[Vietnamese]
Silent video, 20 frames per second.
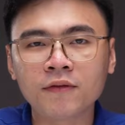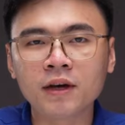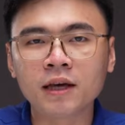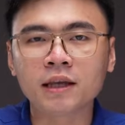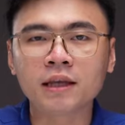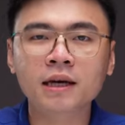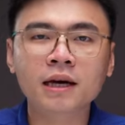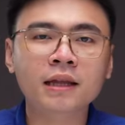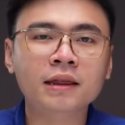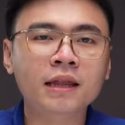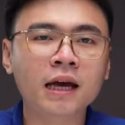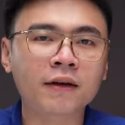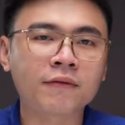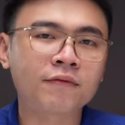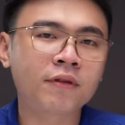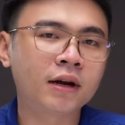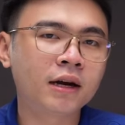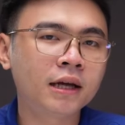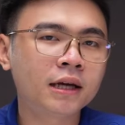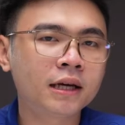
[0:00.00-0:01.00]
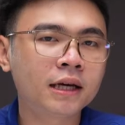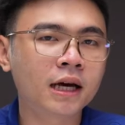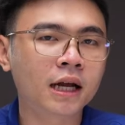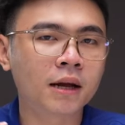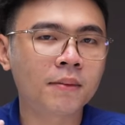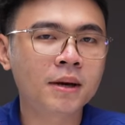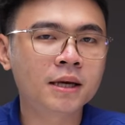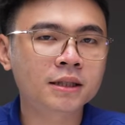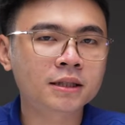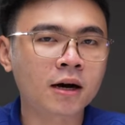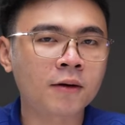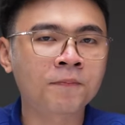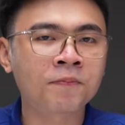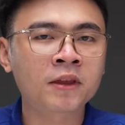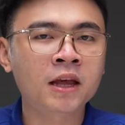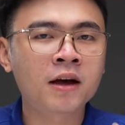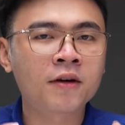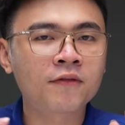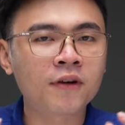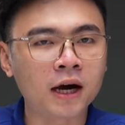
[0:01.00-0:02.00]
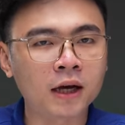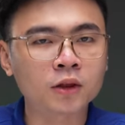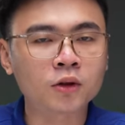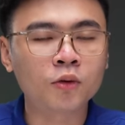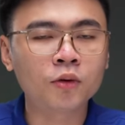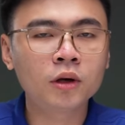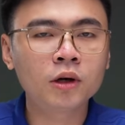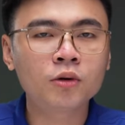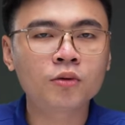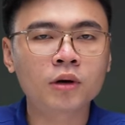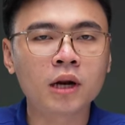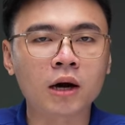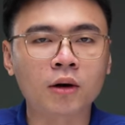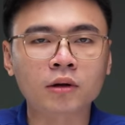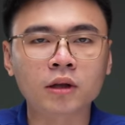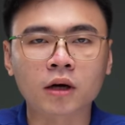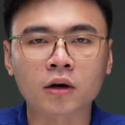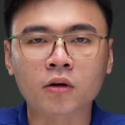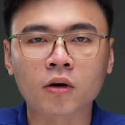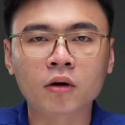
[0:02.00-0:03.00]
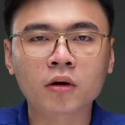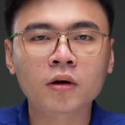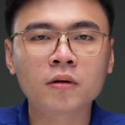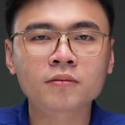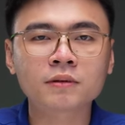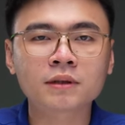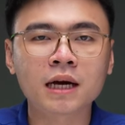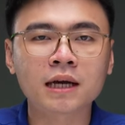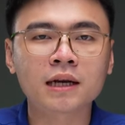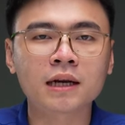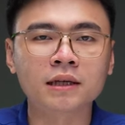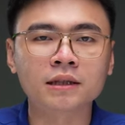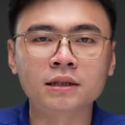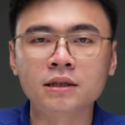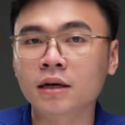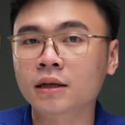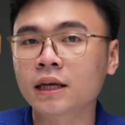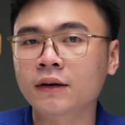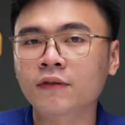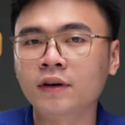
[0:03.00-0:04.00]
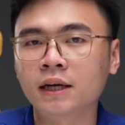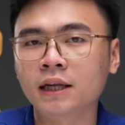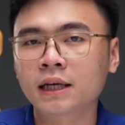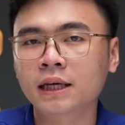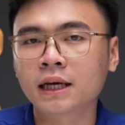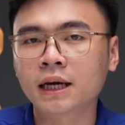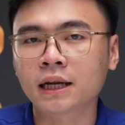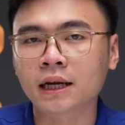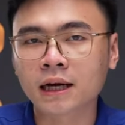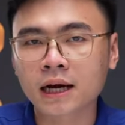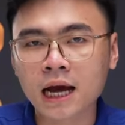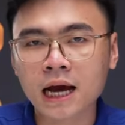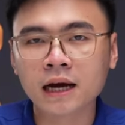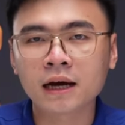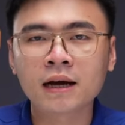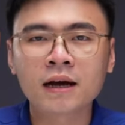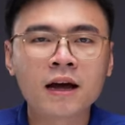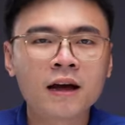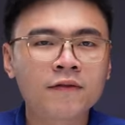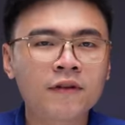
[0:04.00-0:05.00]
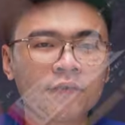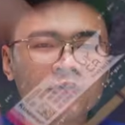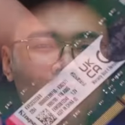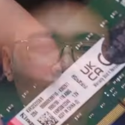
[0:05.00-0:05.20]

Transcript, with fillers: vì những cái thành phần linh kiện ở bên trong phải tối ưu để có thể có không gian để chứa thành phần linh kiện khác, và